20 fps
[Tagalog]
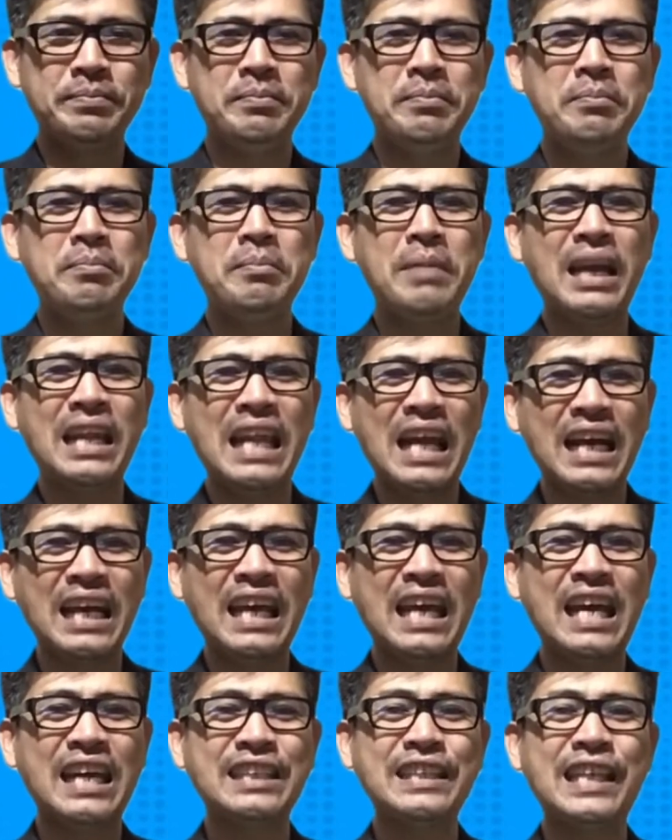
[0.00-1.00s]

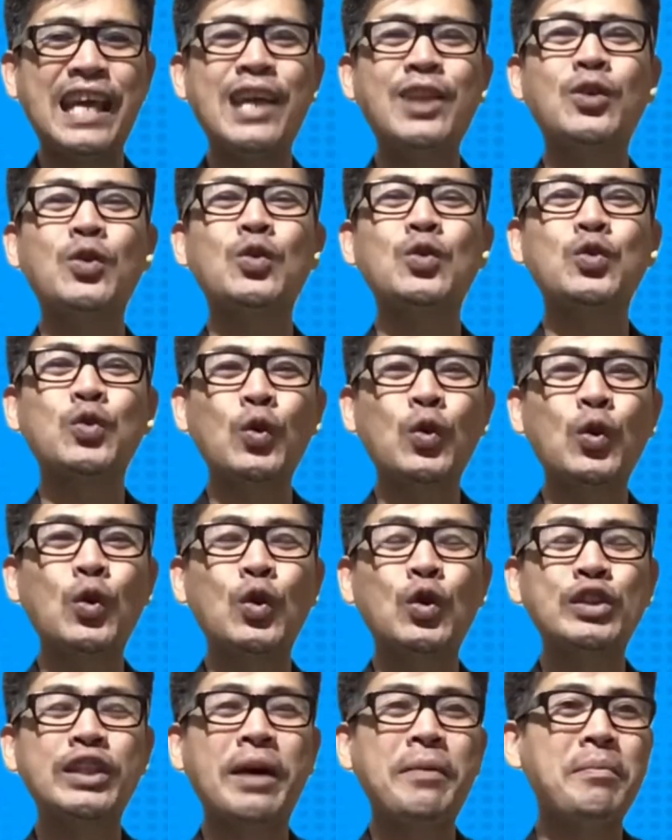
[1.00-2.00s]
Malaki ang
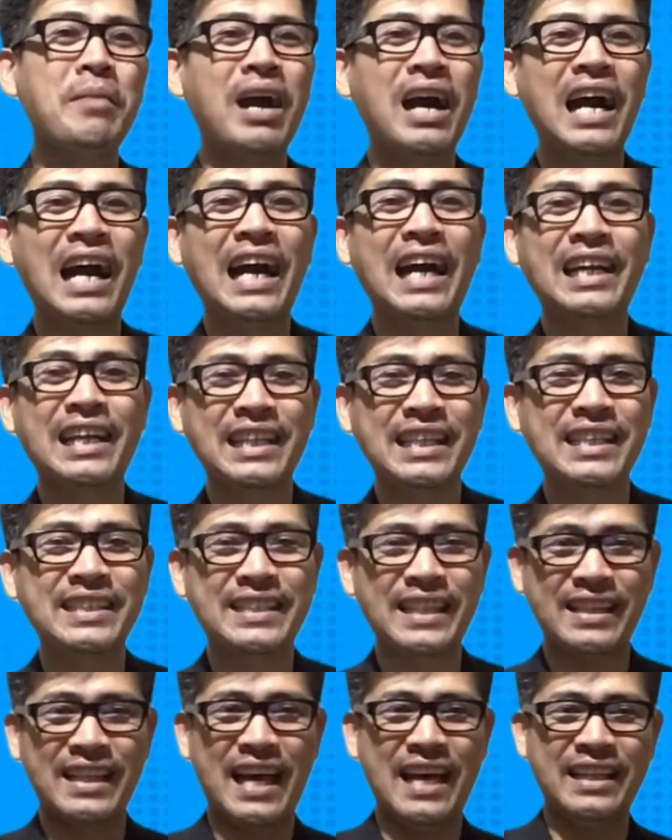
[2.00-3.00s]
naitutulong ng mga
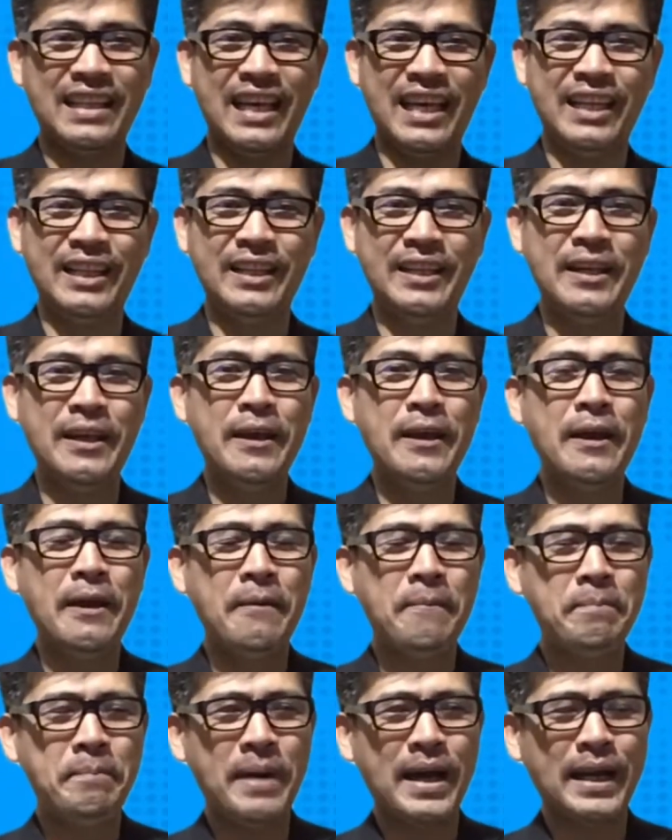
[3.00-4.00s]
karanasan natin
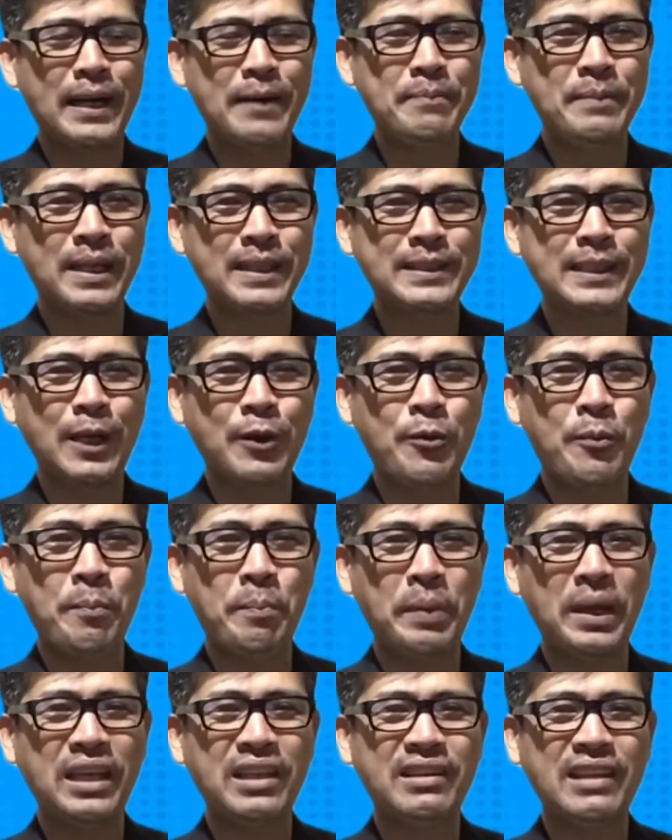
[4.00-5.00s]
para
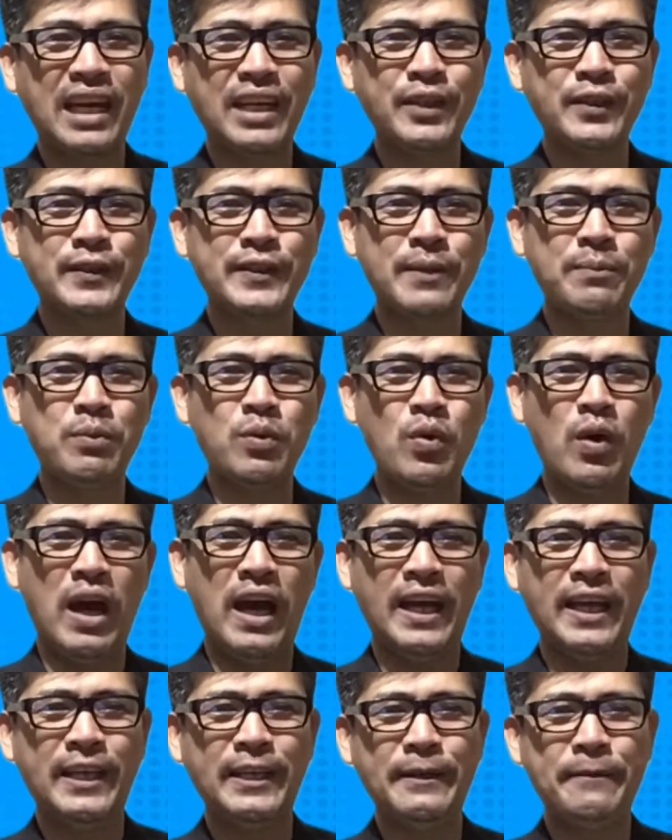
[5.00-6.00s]
magtagumpay tayo sa
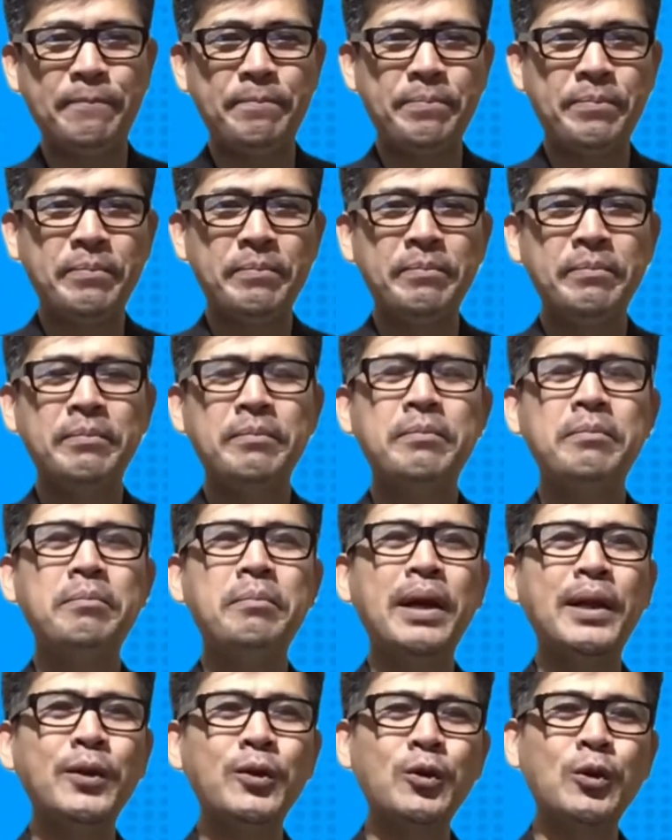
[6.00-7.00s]
buhay.
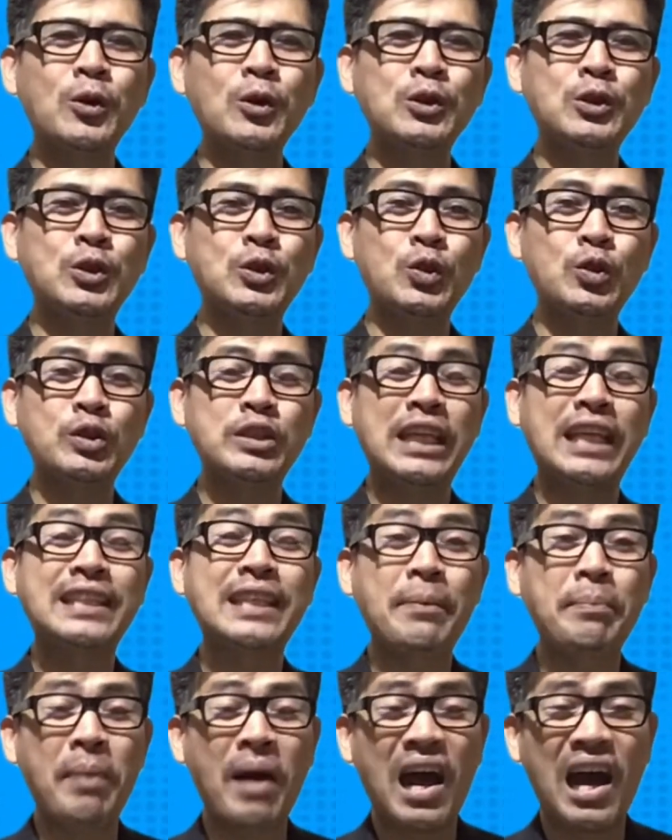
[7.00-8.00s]
Malungkot yung
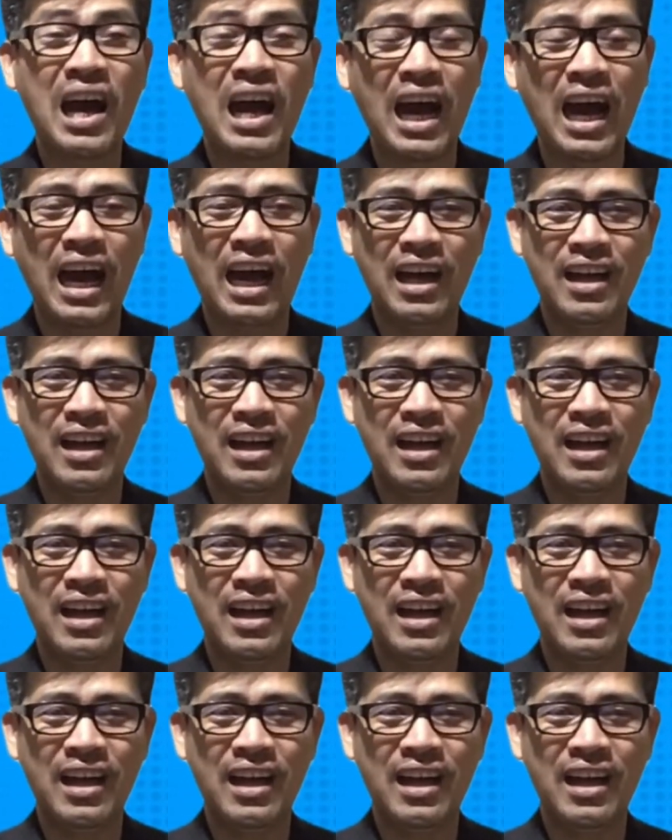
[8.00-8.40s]
nadapa ka.